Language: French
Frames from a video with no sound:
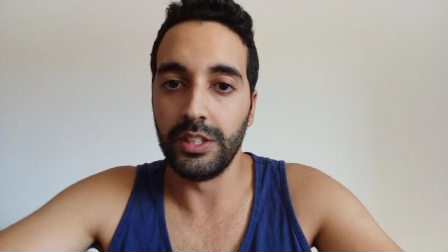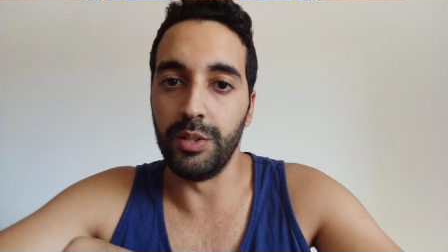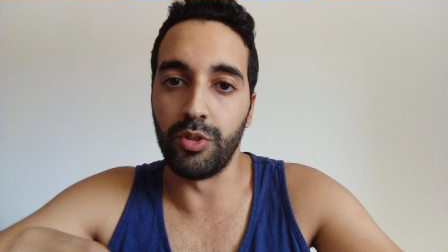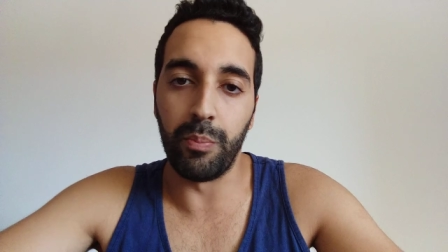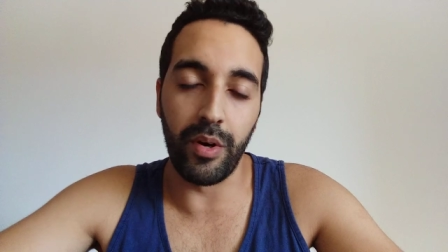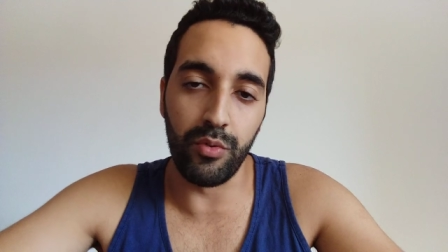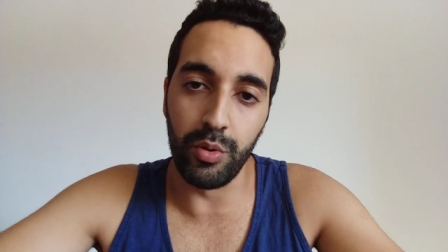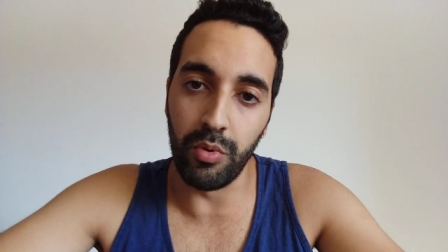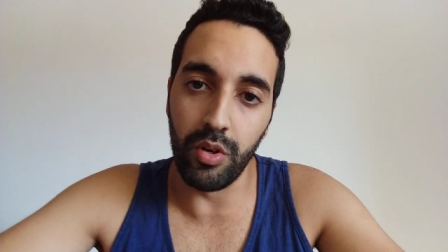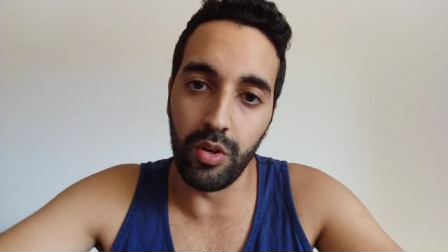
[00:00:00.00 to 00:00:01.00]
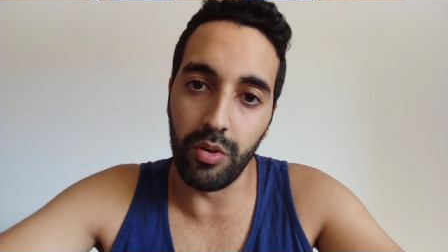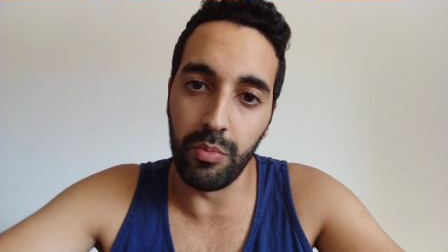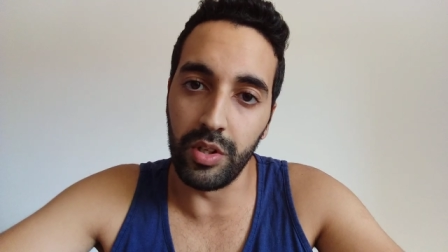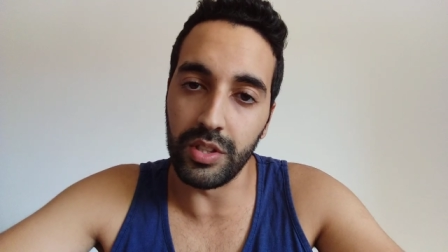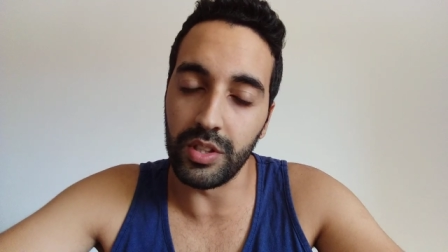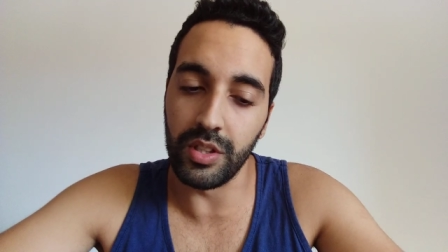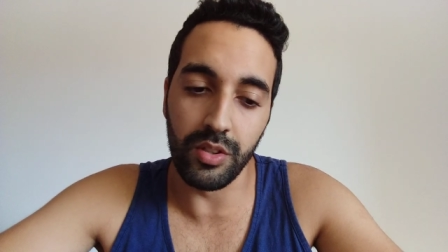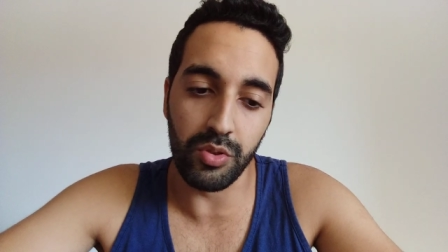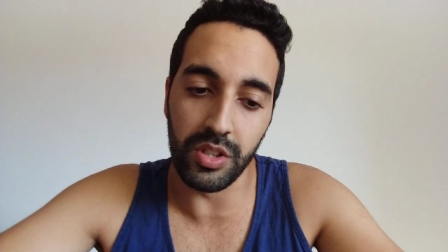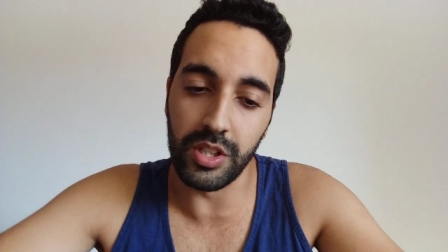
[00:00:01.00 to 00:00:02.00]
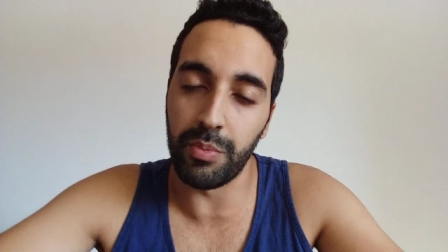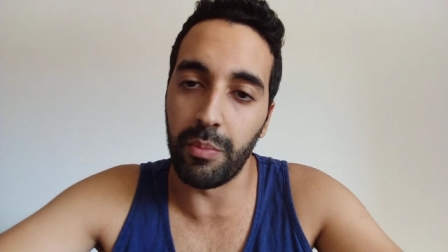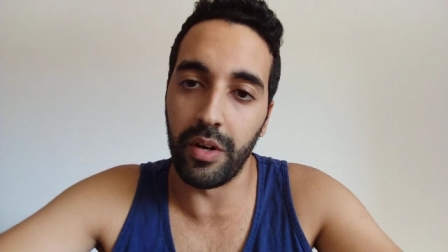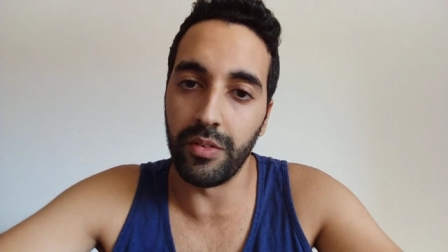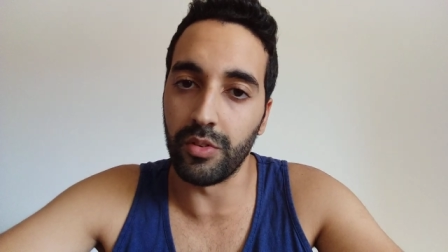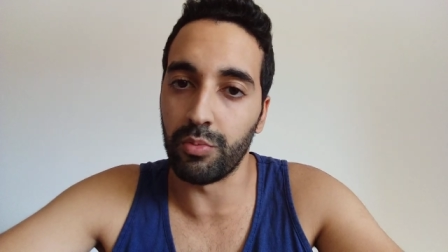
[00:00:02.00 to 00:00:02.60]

ils ont pas voulu me, laisser utiliser PayPal,